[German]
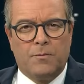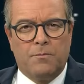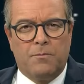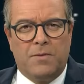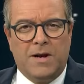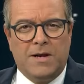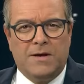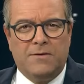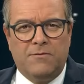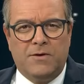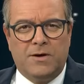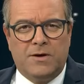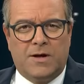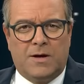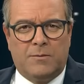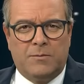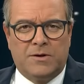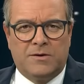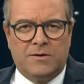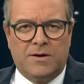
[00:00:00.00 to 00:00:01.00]
Blicken wir
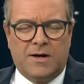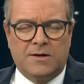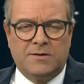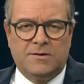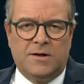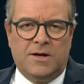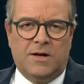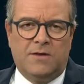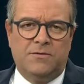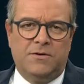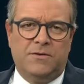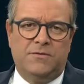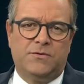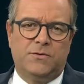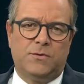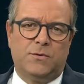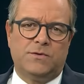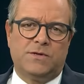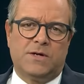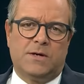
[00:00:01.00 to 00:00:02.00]
damit nach Tel Aviv
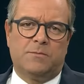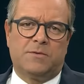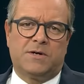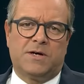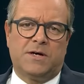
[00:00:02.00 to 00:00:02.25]
zu unserem